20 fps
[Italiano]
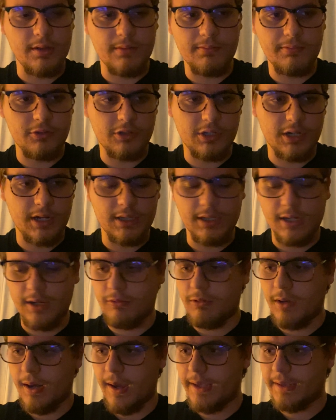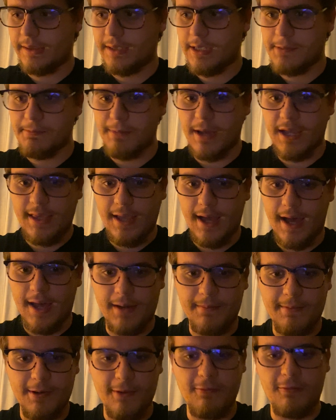potrei tranquillamente
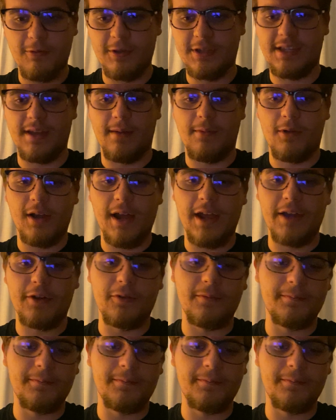sbagliare, ma comunque siamo là